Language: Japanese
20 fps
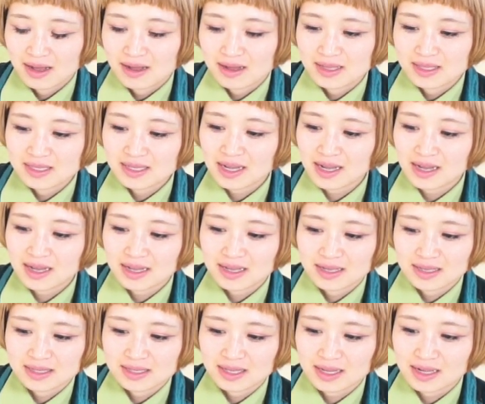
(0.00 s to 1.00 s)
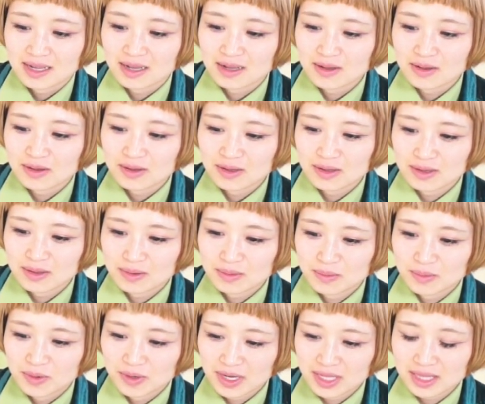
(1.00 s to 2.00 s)
あじゃあせっかく
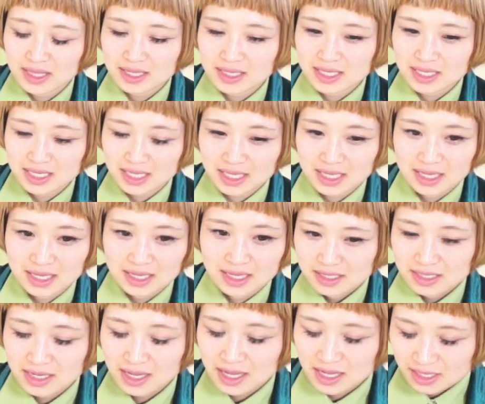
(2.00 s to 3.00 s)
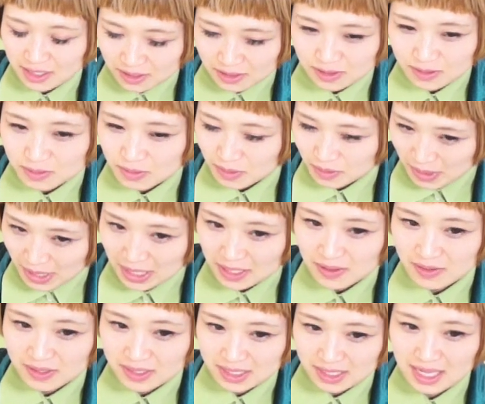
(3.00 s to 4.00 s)
もらったしじゃ編集も勉
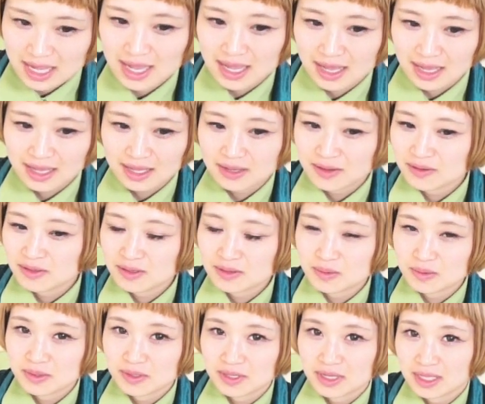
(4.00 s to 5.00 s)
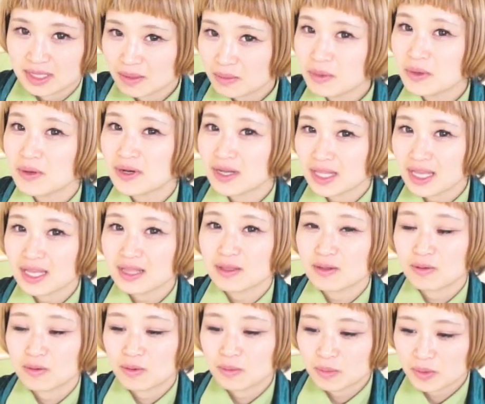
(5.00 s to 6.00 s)
強して YouTube やってみようかな
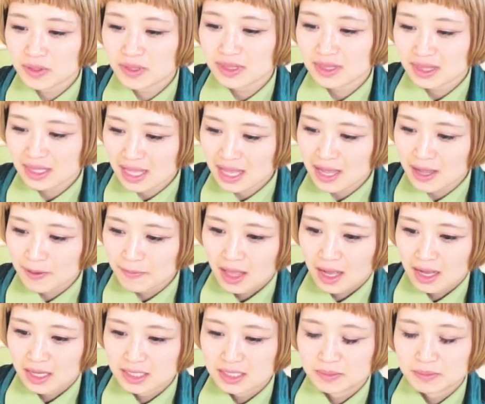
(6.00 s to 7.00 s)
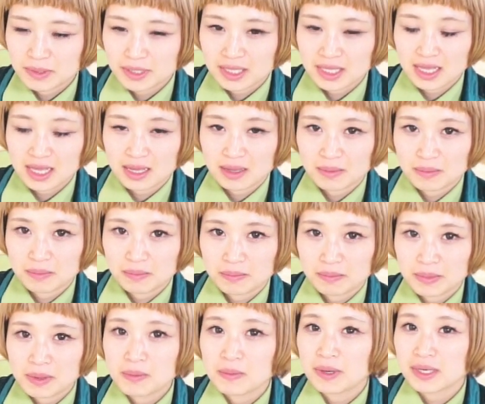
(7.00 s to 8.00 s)
と思って始めてみ